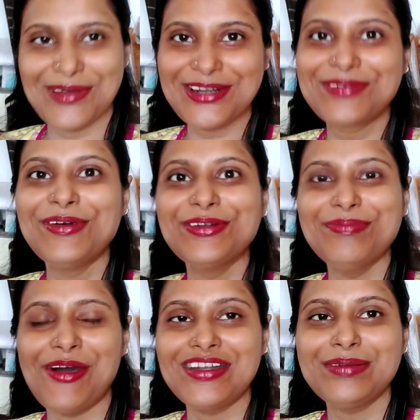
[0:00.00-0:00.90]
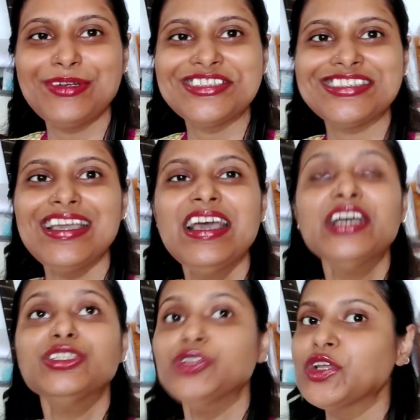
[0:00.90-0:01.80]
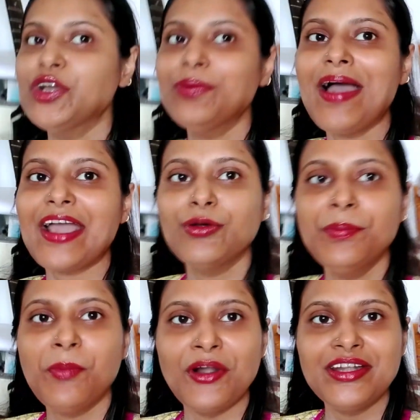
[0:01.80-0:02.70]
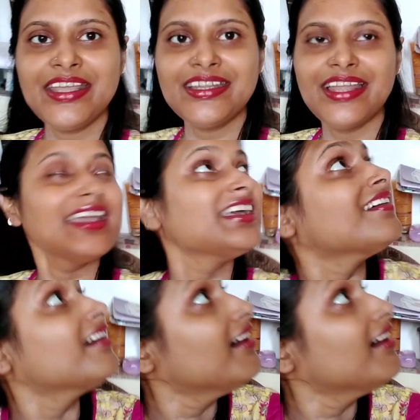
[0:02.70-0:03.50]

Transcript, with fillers: আবার গুড মর্নিং বলছি যদিও বা এখন মর্নিং নেই